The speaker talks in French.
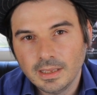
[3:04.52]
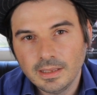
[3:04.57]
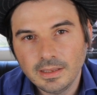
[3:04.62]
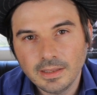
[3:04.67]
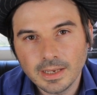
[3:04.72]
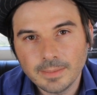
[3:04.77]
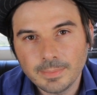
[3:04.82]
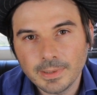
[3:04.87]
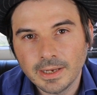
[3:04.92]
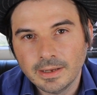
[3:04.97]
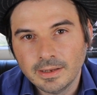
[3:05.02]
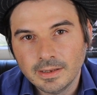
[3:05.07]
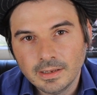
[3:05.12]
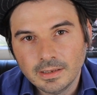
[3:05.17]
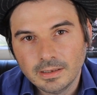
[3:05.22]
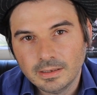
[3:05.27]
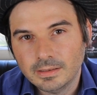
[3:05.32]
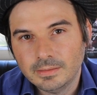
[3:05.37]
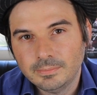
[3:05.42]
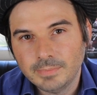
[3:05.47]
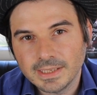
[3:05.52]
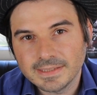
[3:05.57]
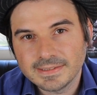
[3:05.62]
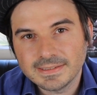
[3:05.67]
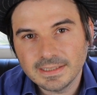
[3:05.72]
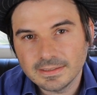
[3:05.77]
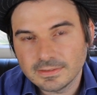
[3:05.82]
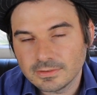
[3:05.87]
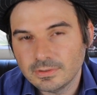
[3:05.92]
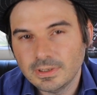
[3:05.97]
Il n'y en a pas. Euh,
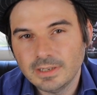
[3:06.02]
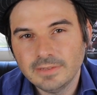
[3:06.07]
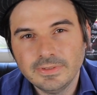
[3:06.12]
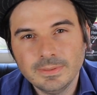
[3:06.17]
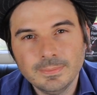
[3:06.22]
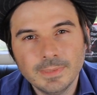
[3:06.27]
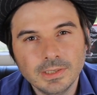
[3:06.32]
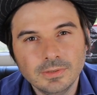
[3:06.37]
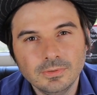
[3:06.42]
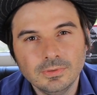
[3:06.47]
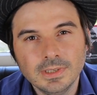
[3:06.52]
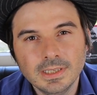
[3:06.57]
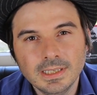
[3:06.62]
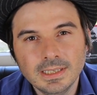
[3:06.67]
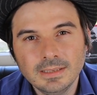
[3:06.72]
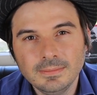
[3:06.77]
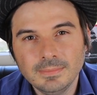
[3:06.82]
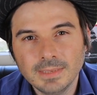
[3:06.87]
merci à ce que la vie m'a donné,